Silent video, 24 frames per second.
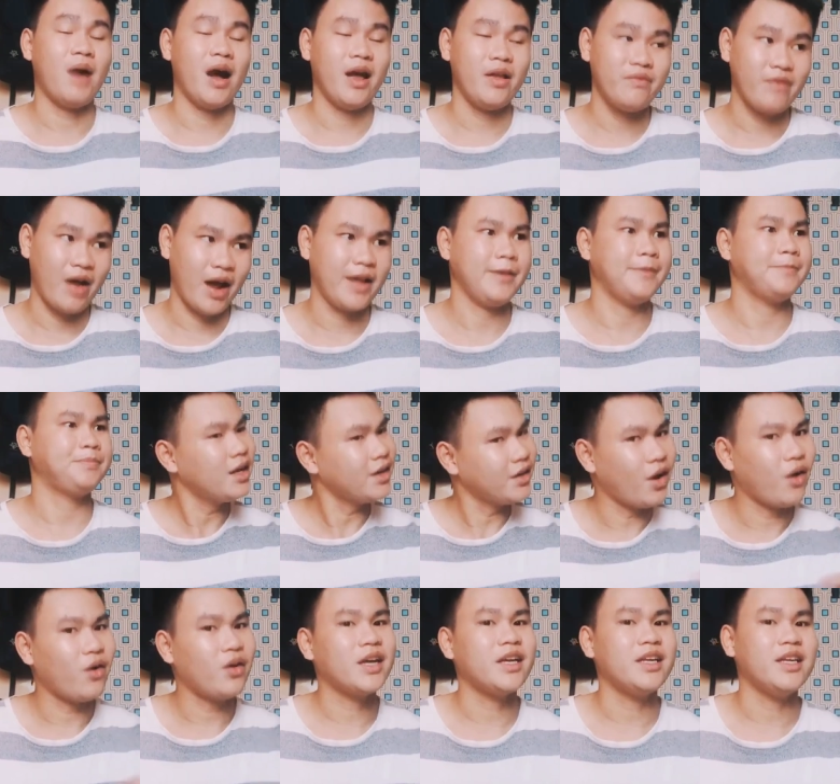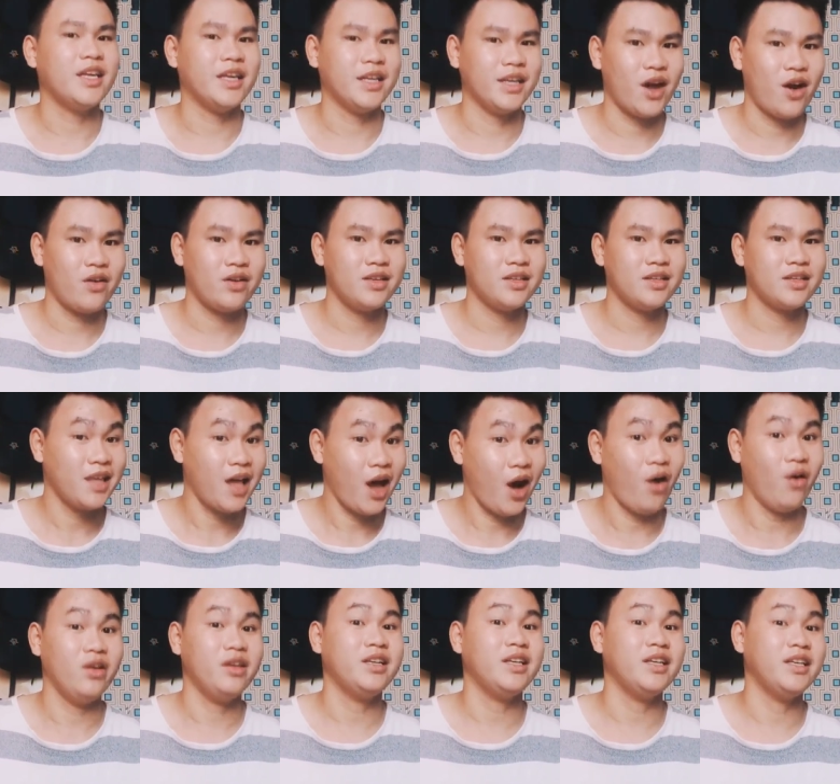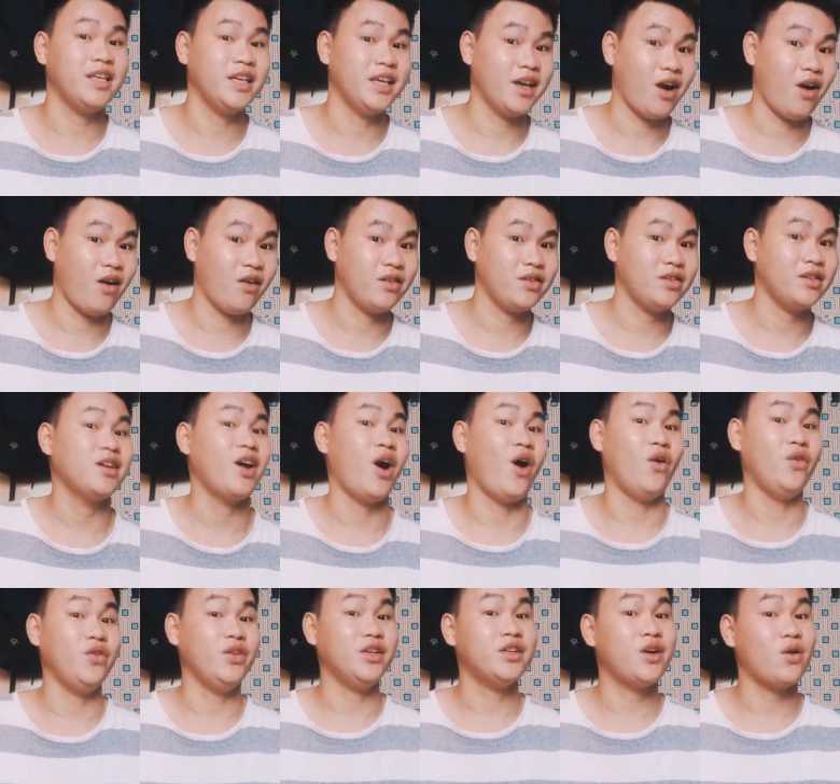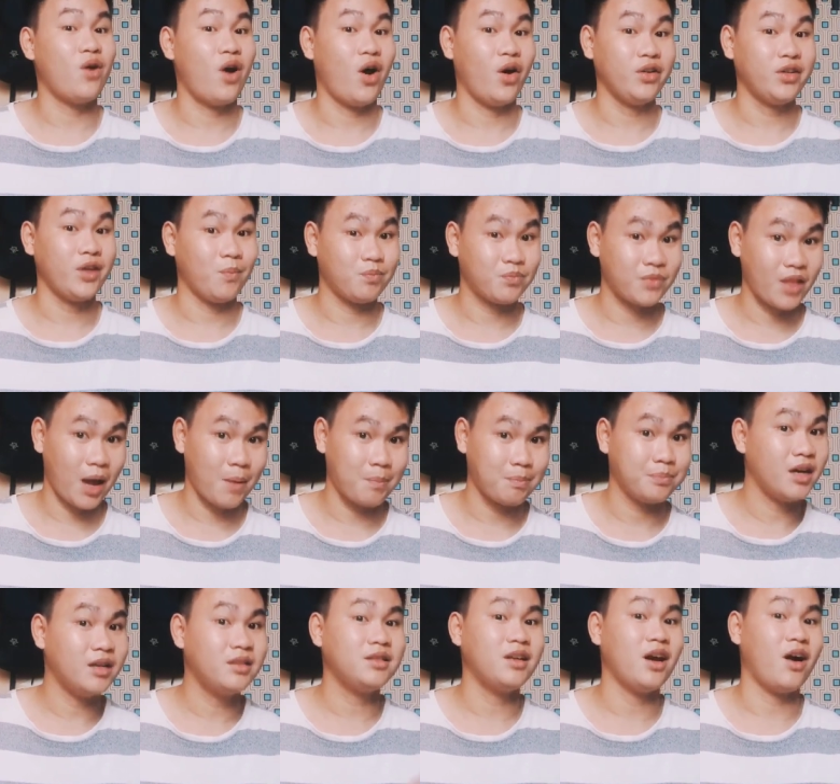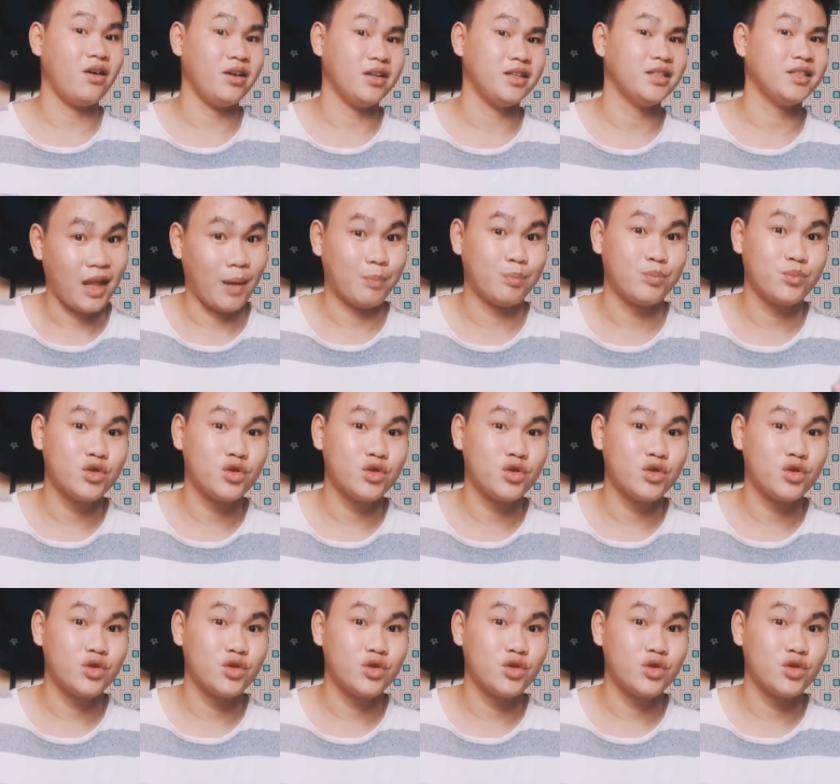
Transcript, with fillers: Bởi vậy nói cái gì nói, hỏi cái gì hỏi, hỏi những câu hỏi trọng tâm ít thôi, tập